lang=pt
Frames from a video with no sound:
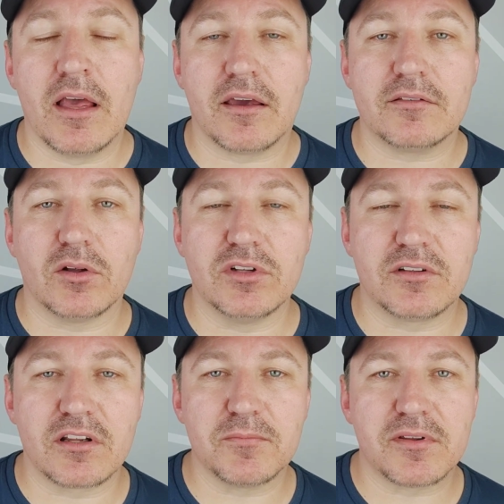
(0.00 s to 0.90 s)
Questão de
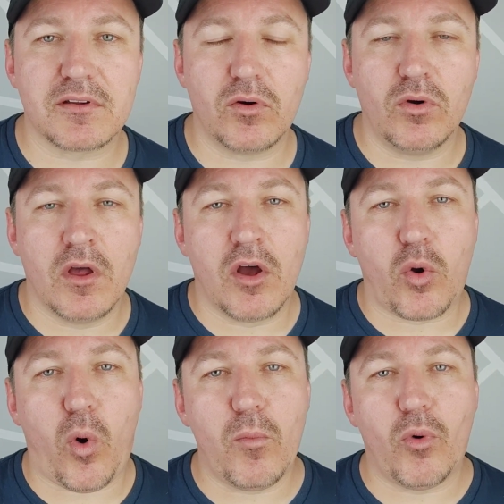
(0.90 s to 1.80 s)
transmissão,
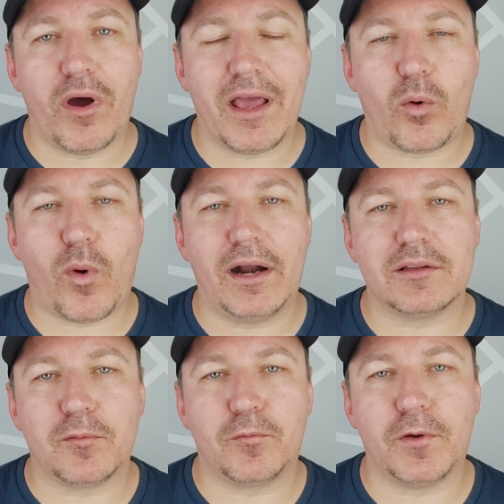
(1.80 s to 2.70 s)
como é
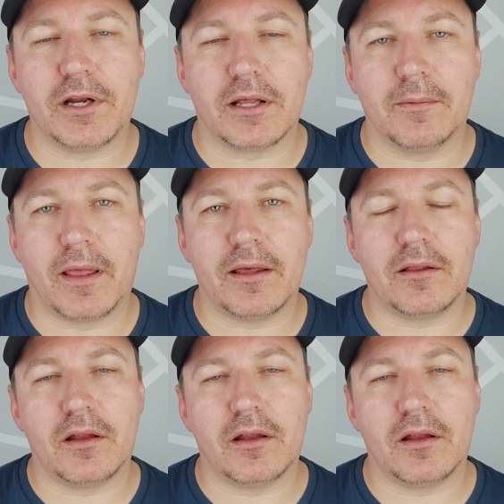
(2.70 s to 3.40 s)
quarta-feira, né?